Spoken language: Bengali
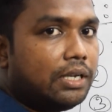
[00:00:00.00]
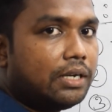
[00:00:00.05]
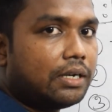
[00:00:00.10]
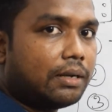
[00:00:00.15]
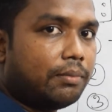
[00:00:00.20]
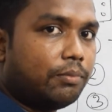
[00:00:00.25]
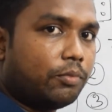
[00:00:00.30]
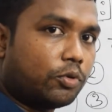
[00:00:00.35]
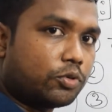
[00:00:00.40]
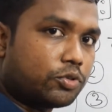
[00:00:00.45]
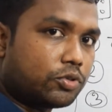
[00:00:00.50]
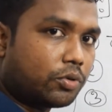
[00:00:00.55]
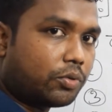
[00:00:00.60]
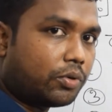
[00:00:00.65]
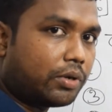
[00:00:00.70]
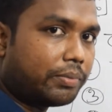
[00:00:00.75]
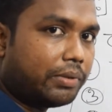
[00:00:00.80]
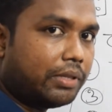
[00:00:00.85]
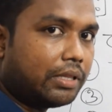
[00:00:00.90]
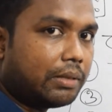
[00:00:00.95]
এটা মুখস্থ
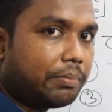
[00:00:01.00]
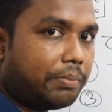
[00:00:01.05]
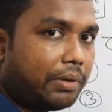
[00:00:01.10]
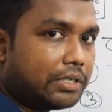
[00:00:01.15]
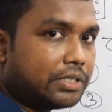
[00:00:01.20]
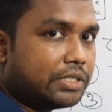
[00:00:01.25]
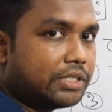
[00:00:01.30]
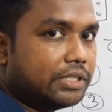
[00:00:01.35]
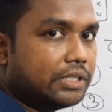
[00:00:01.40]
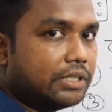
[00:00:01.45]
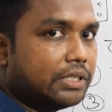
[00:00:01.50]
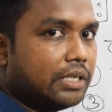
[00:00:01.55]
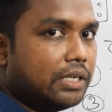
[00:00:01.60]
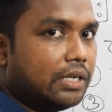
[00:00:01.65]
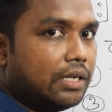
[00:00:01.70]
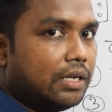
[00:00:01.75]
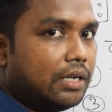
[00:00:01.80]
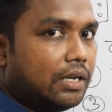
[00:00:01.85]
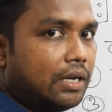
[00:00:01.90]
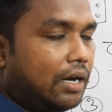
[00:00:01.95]
করে ফেলতে পারছি
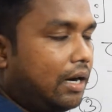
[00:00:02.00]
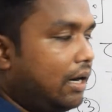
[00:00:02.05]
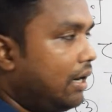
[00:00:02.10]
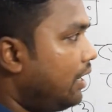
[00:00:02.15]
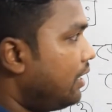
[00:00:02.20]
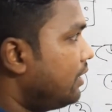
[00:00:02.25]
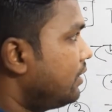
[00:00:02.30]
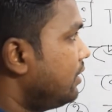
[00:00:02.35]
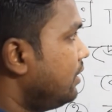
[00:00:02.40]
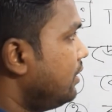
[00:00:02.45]
আর